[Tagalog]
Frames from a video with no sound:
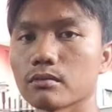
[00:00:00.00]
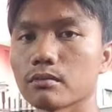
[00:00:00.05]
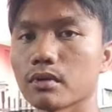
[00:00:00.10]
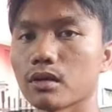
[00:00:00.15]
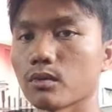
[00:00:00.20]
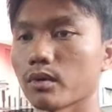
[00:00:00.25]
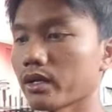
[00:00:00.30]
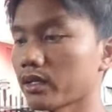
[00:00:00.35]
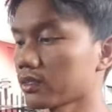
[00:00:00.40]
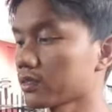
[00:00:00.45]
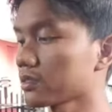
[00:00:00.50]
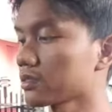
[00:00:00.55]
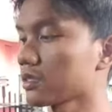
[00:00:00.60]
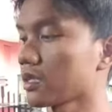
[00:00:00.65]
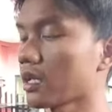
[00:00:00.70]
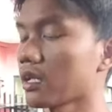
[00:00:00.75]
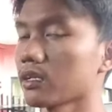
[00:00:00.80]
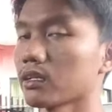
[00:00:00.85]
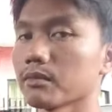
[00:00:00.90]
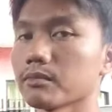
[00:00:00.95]
may wiring sa
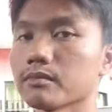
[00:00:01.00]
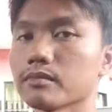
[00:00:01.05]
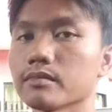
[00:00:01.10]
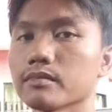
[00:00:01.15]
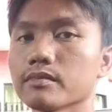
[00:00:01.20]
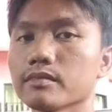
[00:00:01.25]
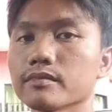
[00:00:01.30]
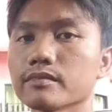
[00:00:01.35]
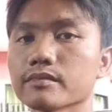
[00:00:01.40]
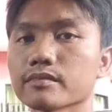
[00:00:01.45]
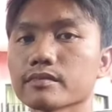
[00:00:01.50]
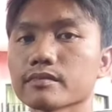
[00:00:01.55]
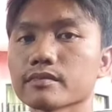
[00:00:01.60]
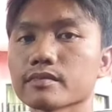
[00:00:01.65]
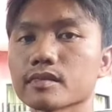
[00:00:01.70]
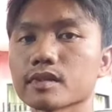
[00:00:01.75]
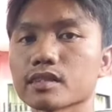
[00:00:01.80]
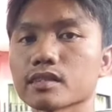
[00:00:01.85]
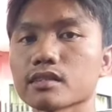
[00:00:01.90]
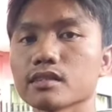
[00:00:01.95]
silalim.
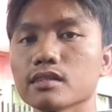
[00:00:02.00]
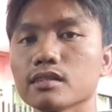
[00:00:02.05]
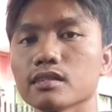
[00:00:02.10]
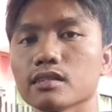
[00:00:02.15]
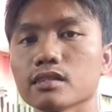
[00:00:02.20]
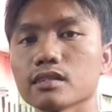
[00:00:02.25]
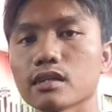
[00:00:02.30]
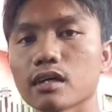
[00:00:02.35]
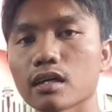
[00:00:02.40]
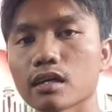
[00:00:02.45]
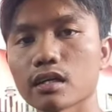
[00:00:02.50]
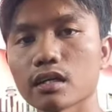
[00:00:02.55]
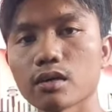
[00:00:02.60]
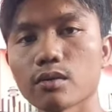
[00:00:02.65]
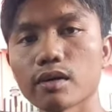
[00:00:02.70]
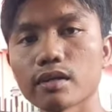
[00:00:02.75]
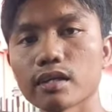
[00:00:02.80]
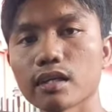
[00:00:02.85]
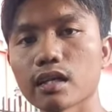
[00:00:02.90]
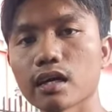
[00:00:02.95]
Ang
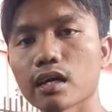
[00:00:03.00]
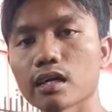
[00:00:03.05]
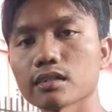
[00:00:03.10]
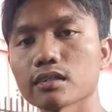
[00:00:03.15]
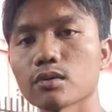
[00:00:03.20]
ginawa nila